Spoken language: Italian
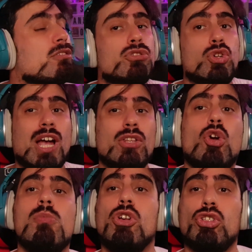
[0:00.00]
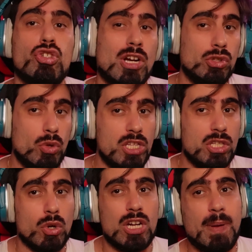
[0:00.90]
giocato come lo sto giocando
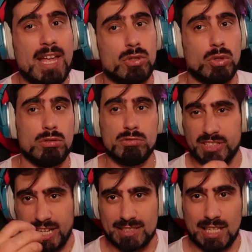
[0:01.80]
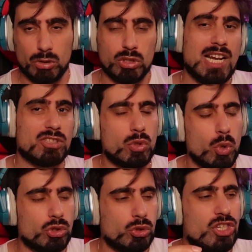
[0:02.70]
io, ripeto, scherzando di
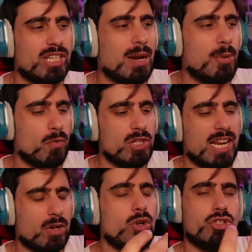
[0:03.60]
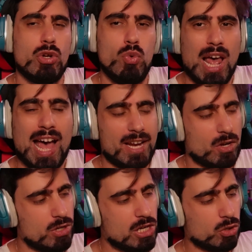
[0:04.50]
nascosto, eccetera, però vuol dire col cellulare,
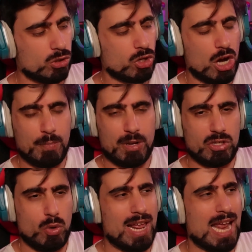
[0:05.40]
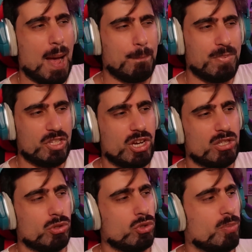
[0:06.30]
con il controller per il cellulare
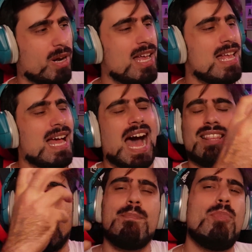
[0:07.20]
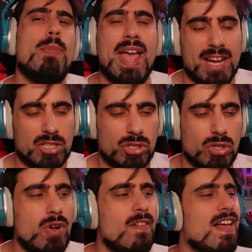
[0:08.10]
appiccicato sopra, a tempo
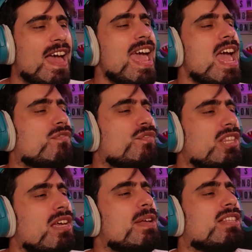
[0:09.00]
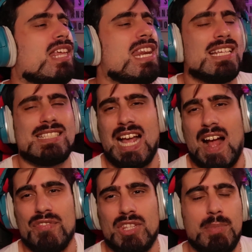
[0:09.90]
perso, è effettivamente
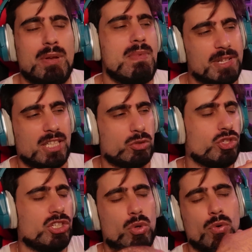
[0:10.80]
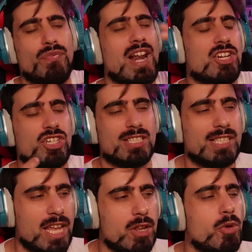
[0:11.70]
rilassante per me, che succedono flash a
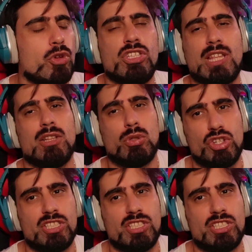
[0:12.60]
schermo e ogni tanto ci